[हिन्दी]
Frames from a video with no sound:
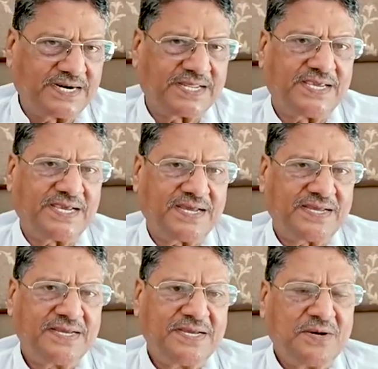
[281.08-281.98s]
ग्रहण किया
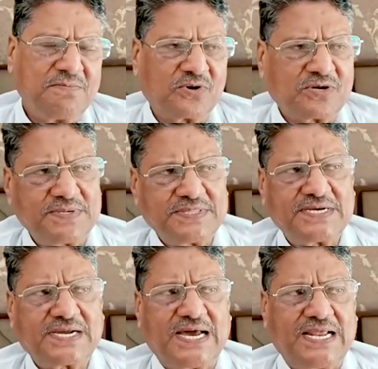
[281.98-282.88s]

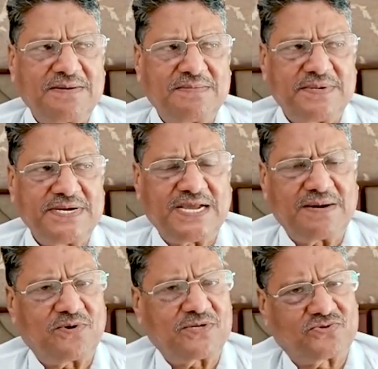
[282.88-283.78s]
मुख्यमंत्री काल
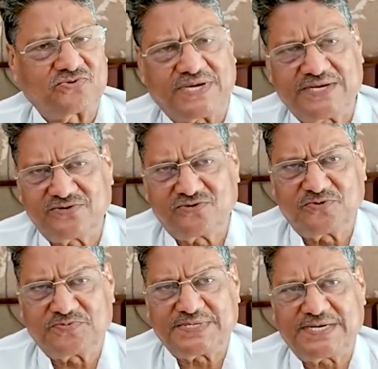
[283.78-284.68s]
इनका बहुत सुचारू
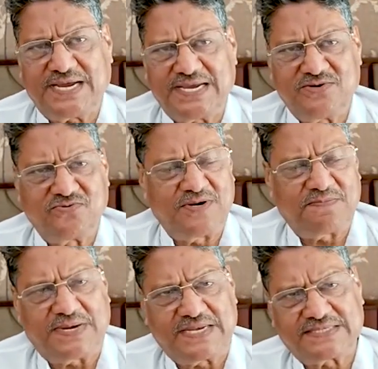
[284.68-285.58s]
रूप से रहा इन्होंने
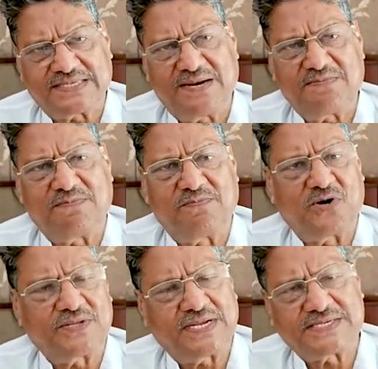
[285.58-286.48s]
पांच साल
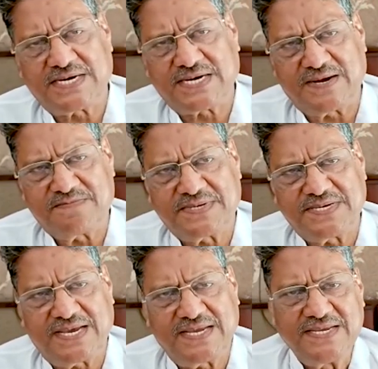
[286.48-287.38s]
बहुत अच्छा काम
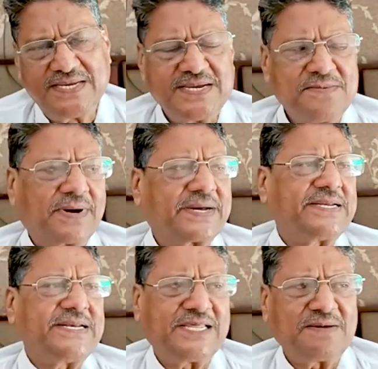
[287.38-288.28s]
किया
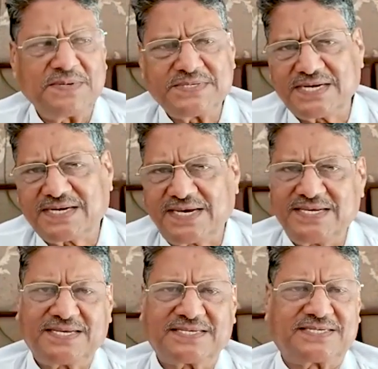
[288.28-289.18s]
मगर इनके पीछे
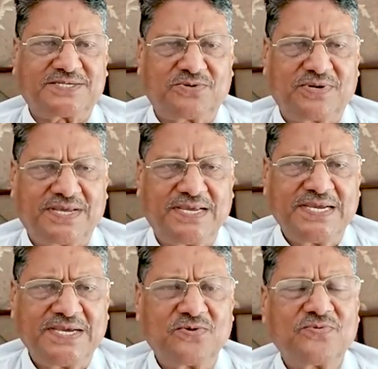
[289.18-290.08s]
कई किस्से जुड़े
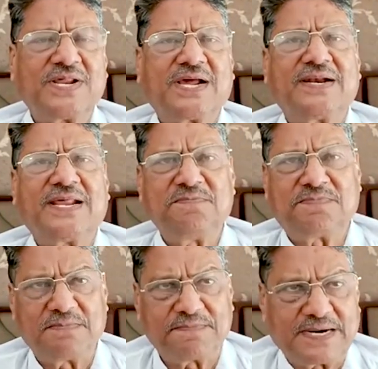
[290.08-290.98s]
इन्होंने नई
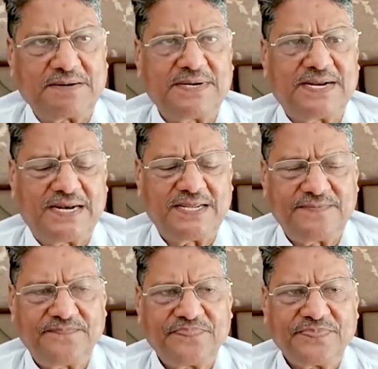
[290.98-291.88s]
परंपरा भी डाली